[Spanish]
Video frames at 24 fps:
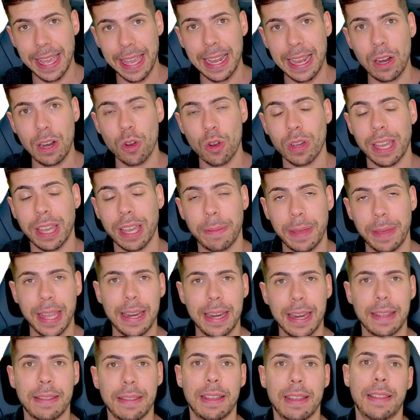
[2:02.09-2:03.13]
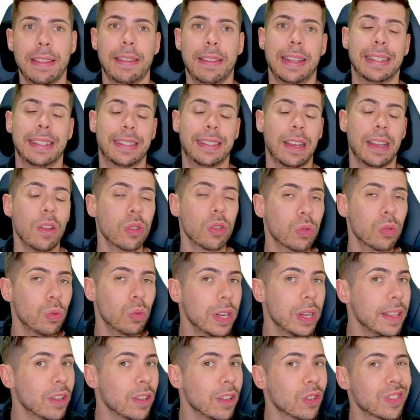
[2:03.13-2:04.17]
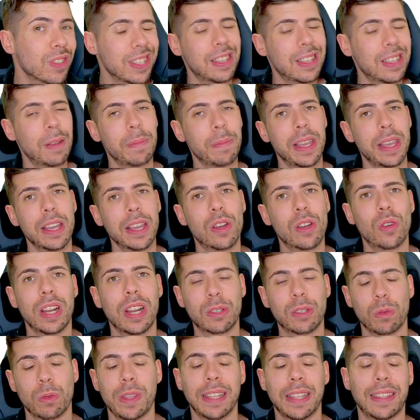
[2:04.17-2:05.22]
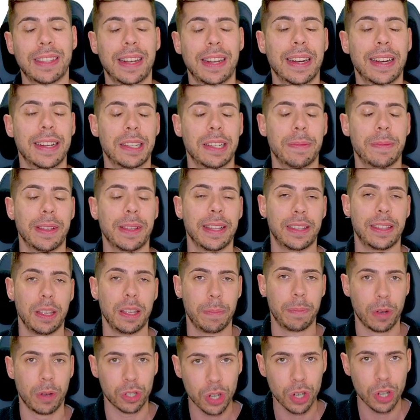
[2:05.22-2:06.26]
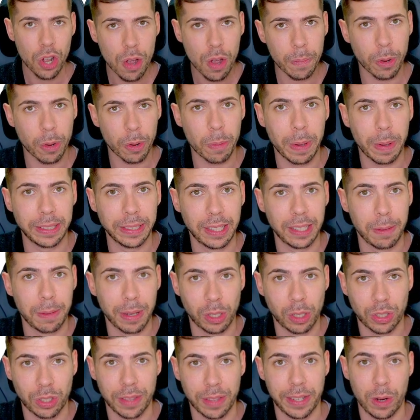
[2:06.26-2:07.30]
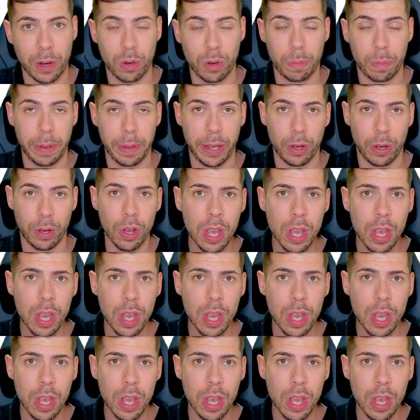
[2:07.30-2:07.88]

lo que viene desde Estados Unidos y también con la subida tan agresiva de tipos por parte del Banco Central Europeo.